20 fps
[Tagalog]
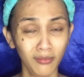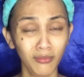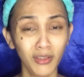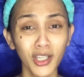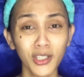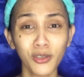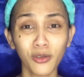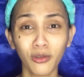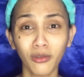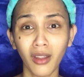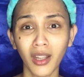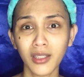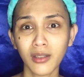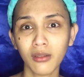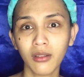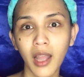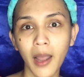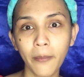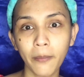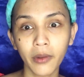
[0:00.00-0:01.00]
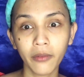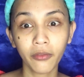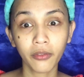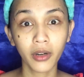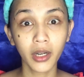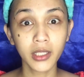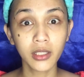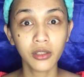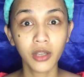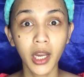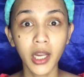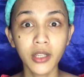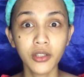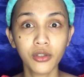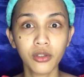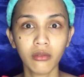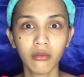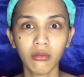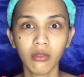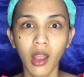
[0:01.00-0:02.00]
tijog tayo. So, dapat for a change,
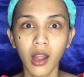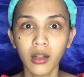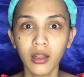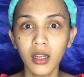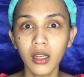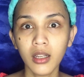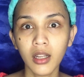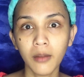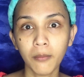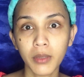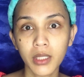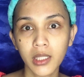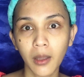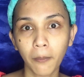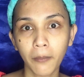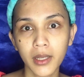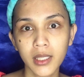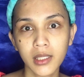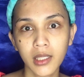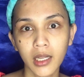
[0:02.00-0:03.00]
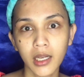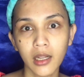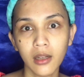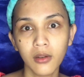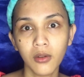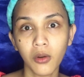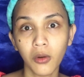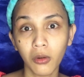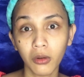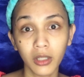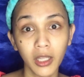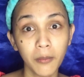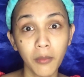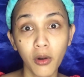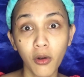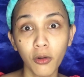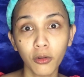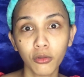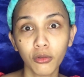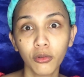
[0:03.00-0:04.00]
ta, na basta-basta na look. Di mo
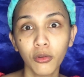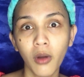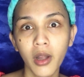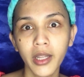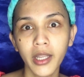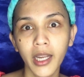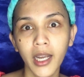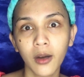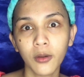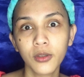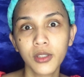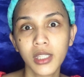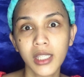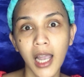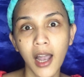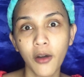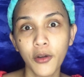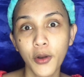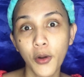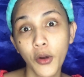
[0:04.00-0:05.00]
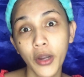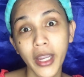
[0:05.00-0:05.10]
goal to doon, di ka unsaon,